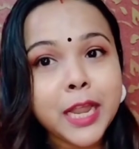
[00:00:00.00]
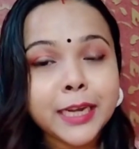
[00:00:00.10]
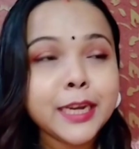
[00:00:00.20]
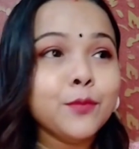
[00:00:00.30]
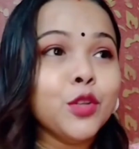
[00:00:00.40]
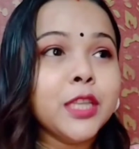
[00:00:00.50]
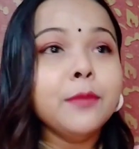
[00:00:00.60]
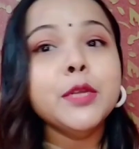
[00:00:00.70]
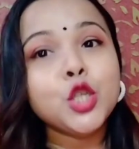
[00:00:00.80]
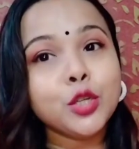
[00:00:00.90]
অনলাইনের মধ্যে
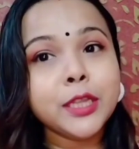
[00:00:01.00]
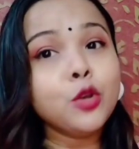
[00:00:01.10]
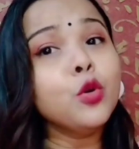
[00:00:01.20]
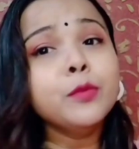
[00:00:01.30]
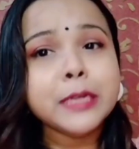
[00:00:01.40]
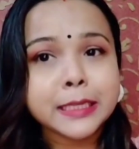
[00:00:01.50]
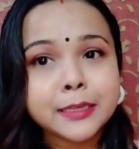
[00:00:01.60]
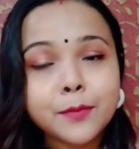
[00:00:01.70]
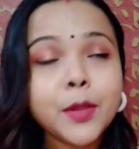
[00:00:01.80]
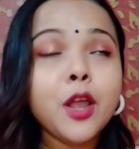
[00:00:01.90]
মিশোতে খুব
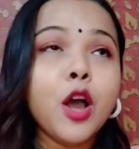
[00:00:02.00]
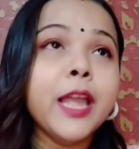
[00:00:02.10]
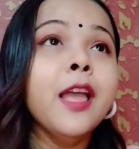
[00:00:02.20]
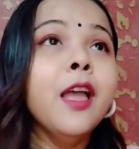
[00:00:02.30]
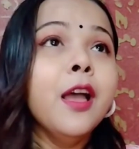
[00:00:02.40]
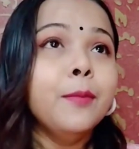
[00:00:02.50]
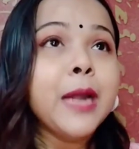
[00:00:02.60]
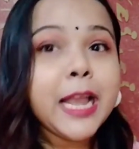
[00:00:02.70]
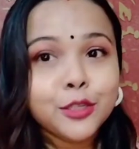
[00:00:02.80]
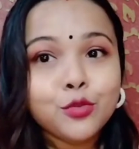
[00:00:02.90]
রিজনেবল হয়
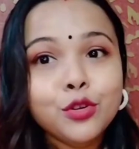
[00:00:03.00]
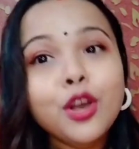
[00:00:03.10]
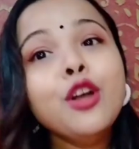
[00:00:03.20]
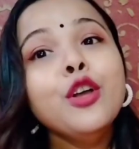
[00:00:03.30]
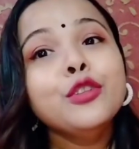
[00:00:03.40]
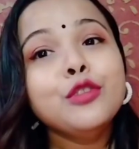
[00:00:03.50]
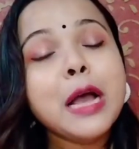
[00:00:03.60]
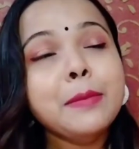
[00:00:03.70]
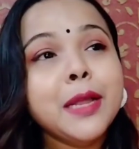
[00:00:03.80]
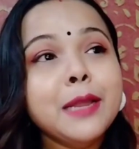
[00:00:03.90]
প্রাইসগুলো তো
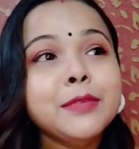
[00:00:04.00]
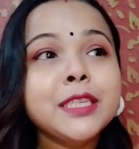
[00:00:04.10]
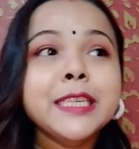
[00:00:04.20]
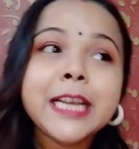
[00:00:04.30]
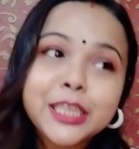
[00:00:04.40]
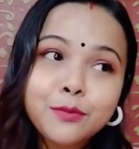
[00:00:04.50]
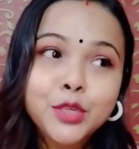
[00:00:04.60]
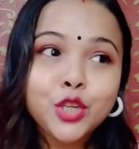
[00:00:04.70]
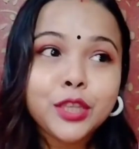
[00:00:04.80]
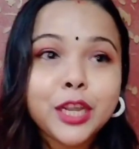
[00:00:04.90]
আমি ভাবলাম যে ঠিক আছে
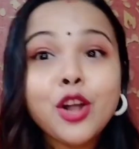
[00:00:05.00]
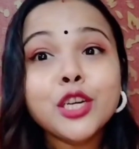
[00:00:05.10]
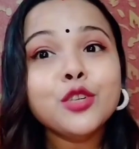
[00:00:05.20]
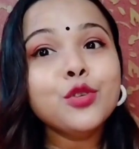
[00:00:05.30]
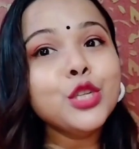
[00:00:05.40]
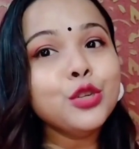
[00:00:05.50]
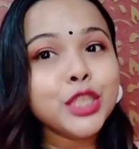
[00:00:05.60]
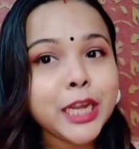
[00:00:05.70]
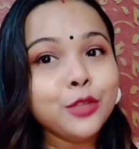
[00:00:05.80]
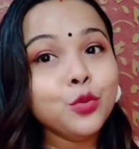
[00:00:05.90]
মিশোর থেকে অর্ডার করি তো
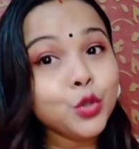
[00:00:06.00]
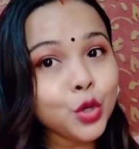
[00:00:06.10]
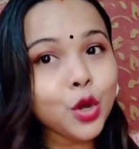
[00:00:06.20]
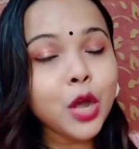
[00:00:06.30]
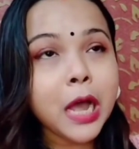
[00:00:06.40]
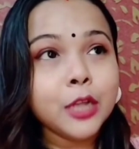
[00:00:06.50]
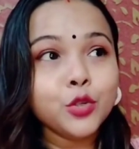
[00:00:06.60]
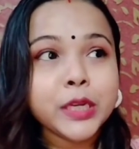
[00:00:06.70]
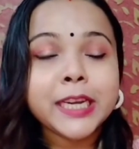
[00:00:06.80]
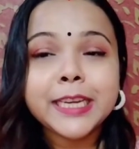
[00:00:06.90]
সেই দুটো
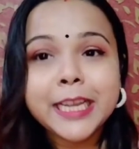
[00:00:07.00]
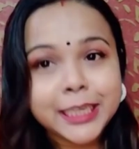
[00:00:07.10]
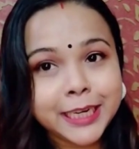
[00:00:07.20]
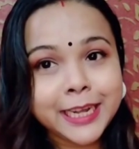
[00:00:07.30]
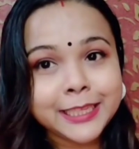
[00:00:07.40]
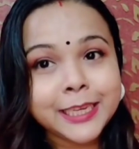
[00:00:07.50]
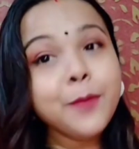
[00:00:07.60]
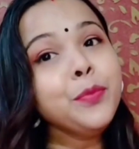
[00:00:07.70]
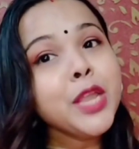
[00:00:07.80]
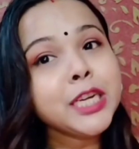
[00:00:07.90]
জুয়েলারি এসে গেছে
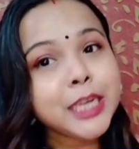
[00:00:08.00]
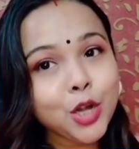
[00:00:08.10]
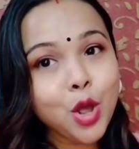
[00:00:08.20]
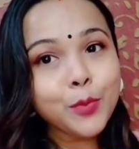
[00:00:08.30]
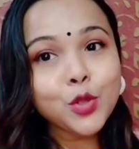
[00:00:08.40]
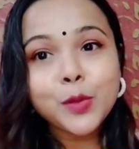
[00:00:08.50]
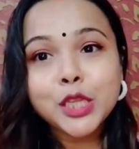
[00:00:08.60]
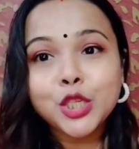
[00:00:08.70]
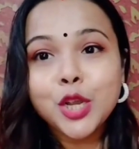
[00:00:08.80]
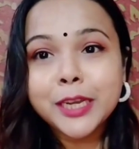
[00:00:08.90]
সেটাও আমি
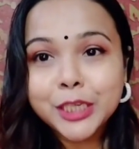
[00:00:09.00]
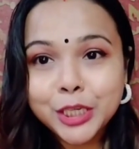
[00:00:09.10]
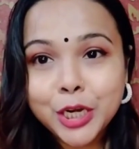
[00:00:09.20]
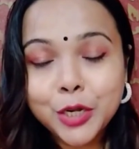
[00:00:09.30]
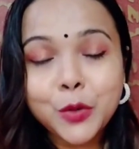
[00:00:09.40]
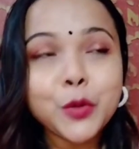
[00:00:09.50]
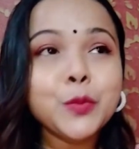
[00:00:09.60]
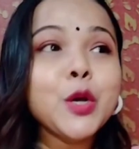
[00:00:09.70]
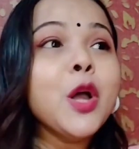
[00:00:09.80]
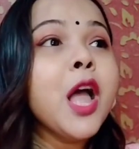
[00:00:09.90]
তোমাদের সঙ্গে শেয়ার
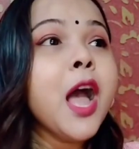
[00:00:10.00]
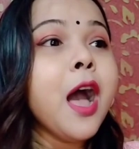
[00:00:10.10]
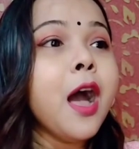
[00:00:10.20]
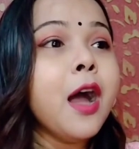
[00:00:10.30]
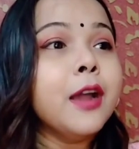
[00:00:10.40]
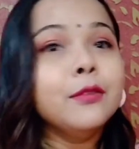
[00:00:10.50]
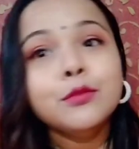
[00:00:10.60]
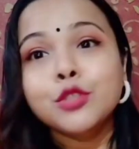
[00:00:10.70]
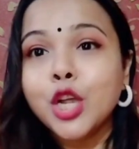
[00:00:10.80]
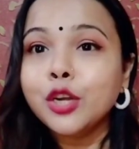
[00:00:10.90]
করব আর
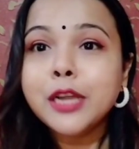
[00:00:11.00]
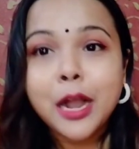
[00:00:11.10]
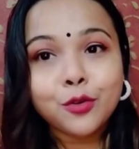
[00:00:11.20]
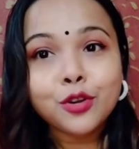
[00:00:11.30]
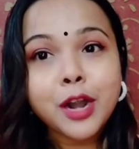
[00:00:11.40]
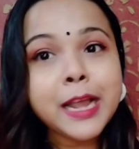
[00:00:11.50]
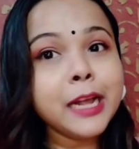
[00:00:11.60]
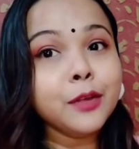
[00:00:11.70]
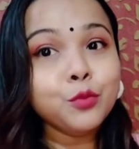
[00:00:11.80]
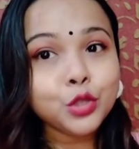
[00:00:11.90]
চলো ঠাকুর ঘরে
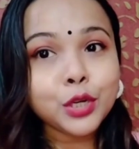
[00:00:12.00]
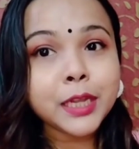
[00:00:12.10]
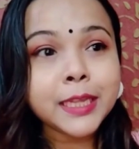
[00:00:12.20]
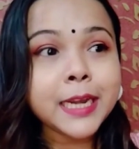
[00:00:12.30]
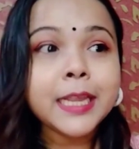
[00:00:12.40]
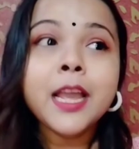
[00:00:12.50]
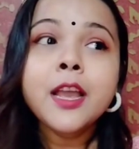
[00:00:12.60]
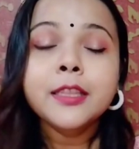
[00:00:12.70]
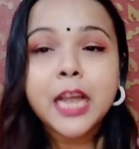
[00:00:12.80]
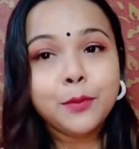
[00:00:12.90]
আগে পুজোটা দিয়ে নিই
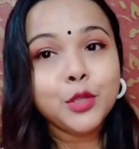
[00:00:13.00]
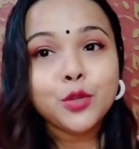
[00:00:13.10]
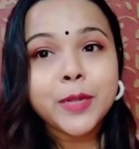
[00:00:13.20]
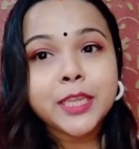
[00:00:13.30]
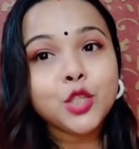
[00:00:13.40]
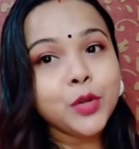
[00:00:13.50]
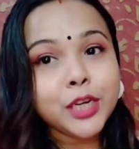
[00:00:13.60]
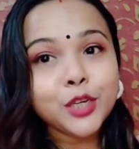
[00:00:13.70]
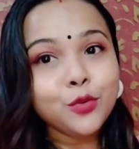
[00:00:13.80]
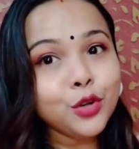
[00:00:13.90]
তারপর তোমাদের
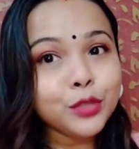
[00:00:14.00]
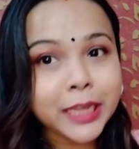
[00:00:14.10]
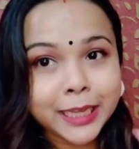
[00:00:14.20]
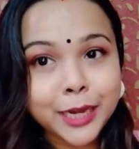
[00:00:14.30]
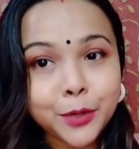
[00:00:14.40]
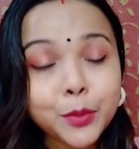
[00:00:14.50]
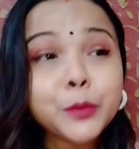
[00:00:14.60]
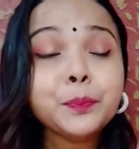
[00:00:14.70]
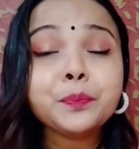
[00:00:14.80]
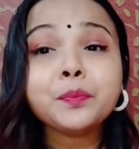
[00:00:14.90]
জুয়েলারিগুলোও দেখিয়ে নেব